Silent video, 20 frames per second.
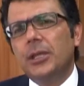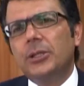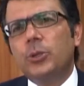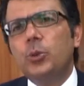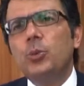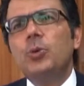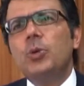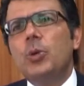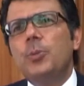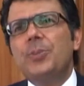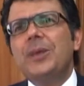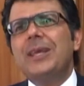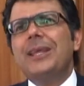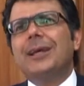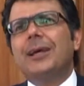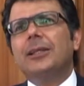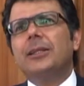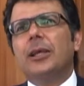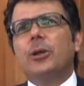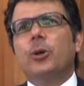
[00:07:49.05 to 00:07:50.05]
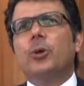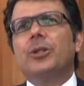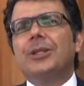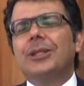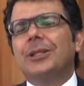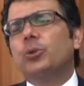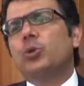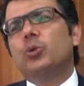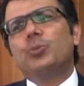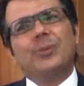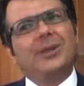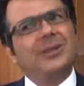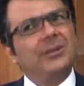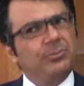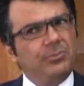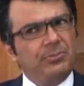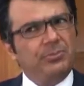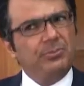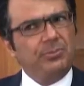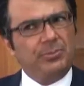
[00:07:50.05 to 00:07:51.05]
tümünü bir kategoride
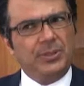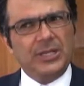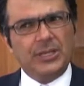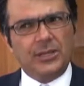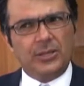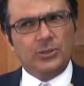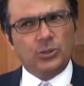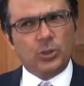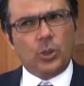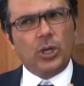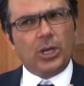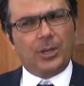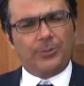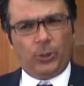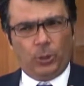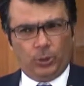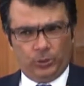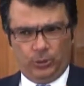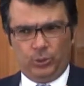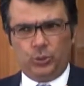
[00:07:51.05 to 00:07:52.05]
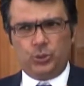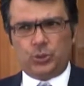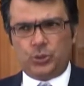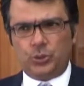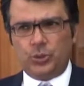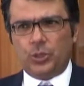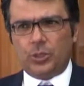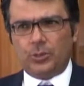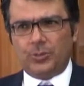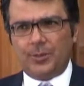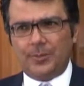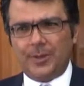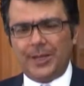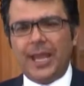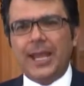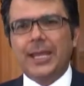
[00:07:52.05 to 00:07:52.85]
tutmanın bir zorlama olduğunu düşünüyorum ama.